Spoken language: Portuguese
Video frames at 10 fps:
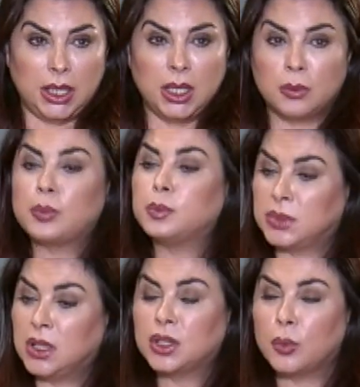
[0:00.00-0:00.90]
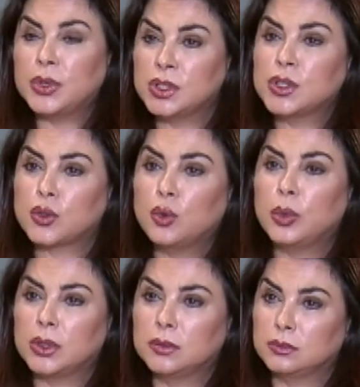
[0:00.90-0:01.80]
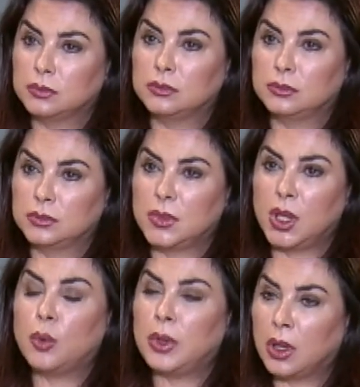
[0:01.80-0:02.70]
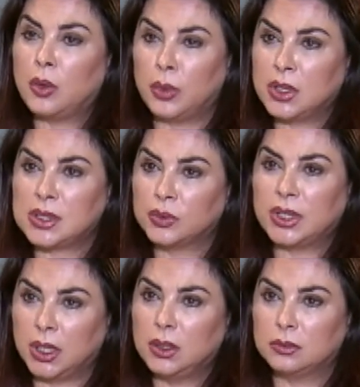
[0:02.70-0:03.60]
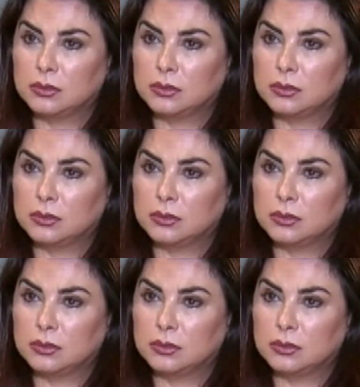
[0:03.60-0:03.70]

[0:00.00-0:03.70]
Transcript: Eu, tanto que eu pedi desculpa. Eu me, eu me exaltei.